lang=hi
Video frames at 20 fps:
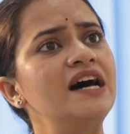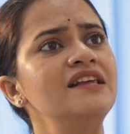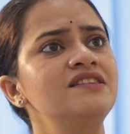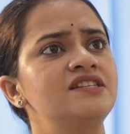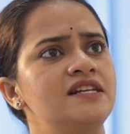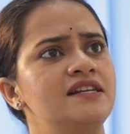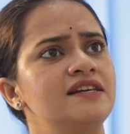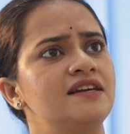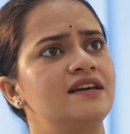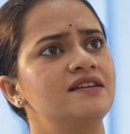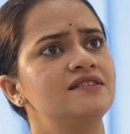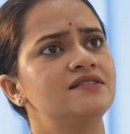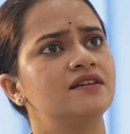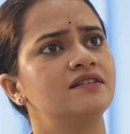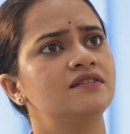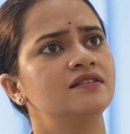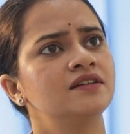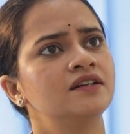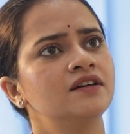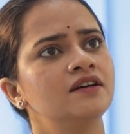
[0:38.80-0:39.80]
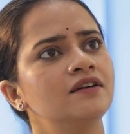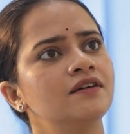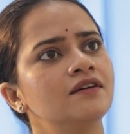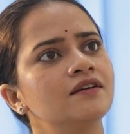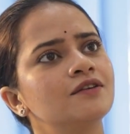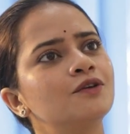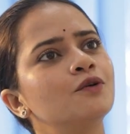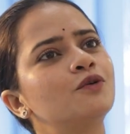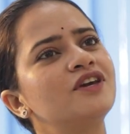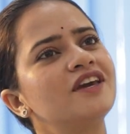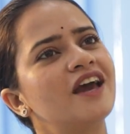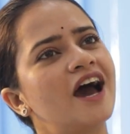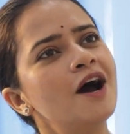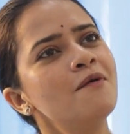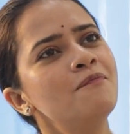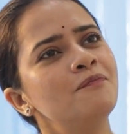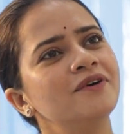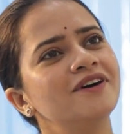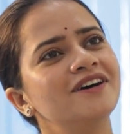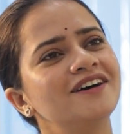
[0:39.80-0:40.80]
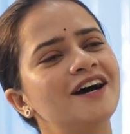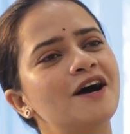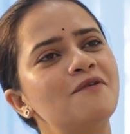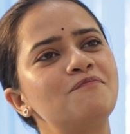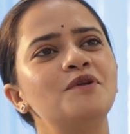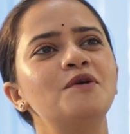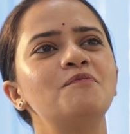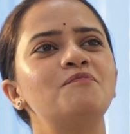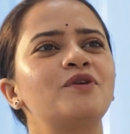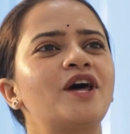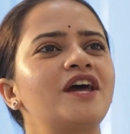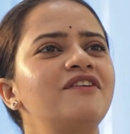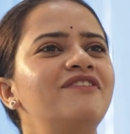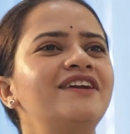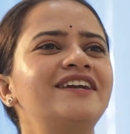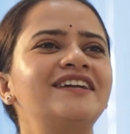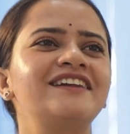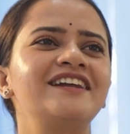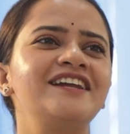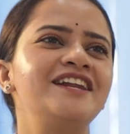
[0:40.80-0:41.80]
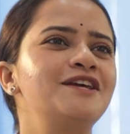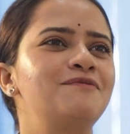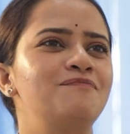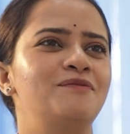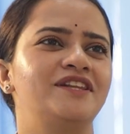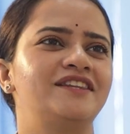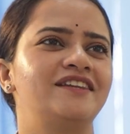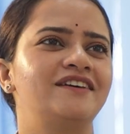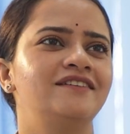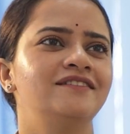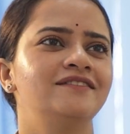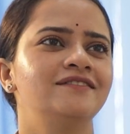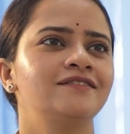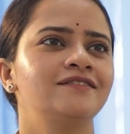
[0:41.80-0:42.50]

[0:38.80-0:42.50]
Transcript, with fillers: जान चली गई सर क्योंकि आप अपने प्राइवेट क्लिनिक पे थे